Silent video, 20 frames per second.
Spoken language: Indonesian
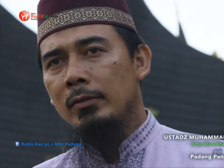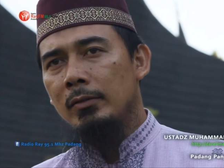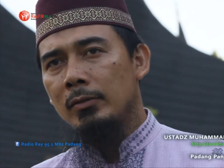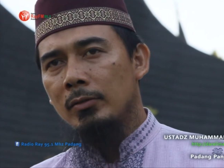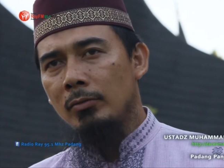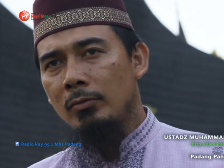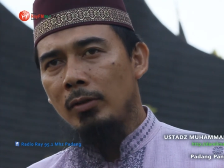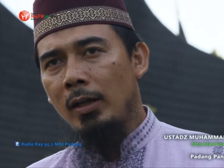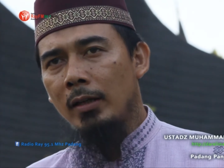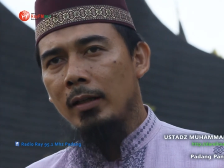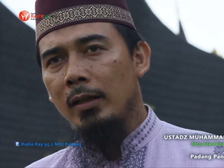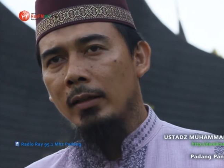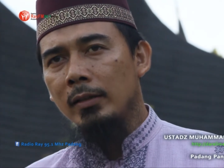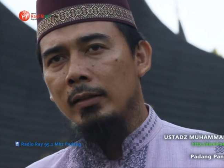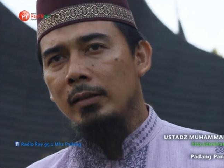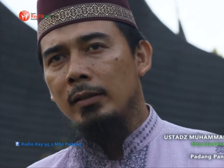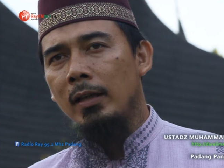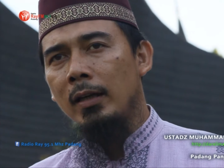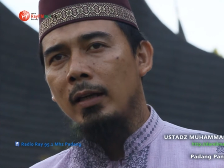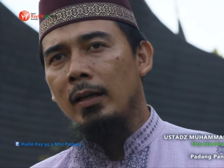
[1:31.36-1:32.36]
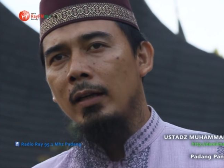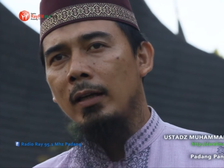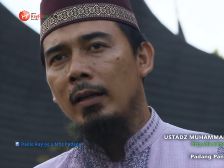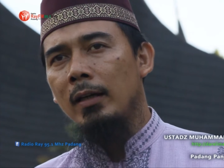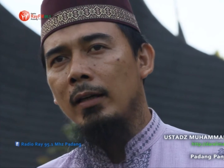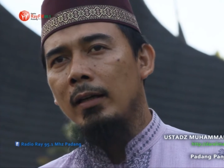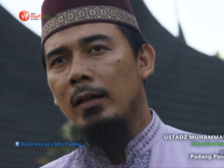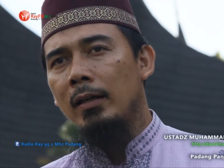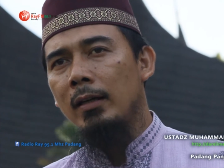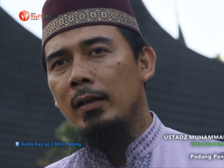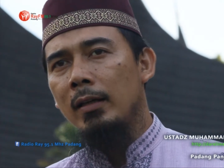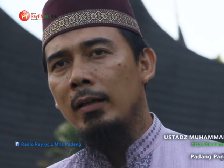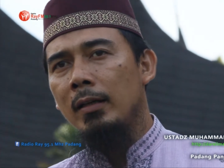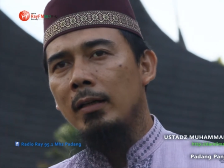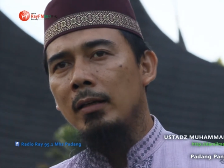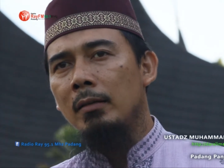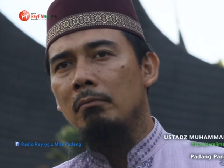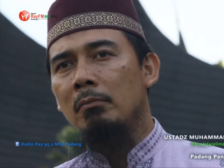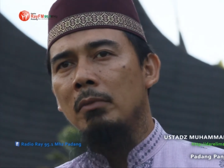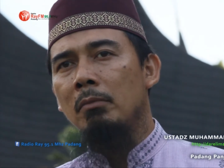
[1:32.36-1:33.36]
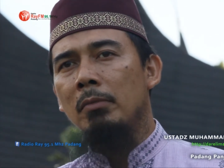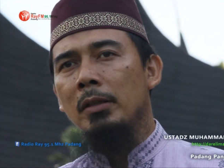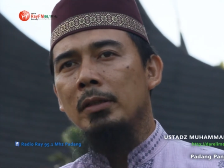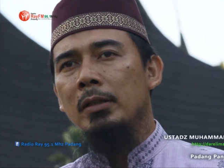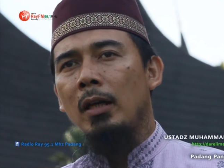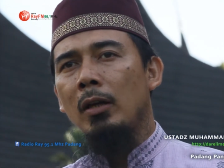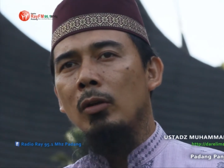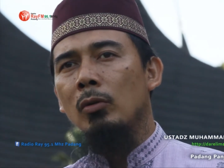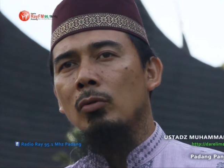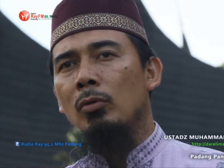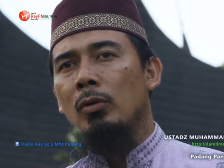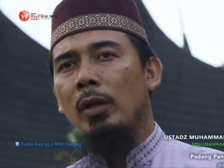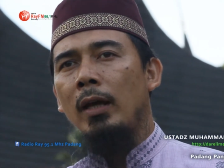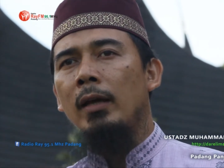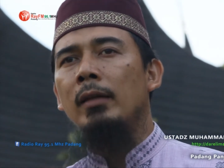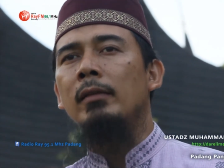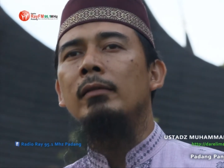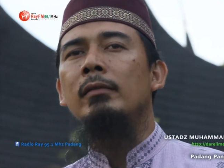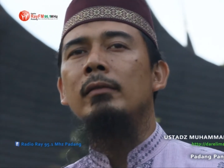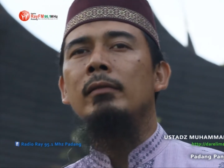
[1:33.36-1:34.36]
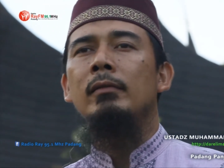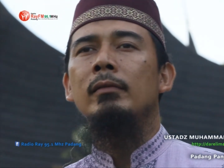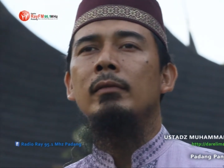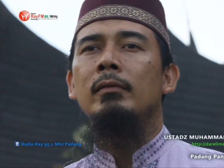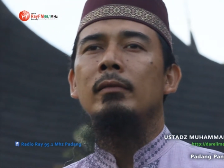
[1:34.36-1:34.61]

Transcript: Sudahkah kita membaca Al-Qur'an?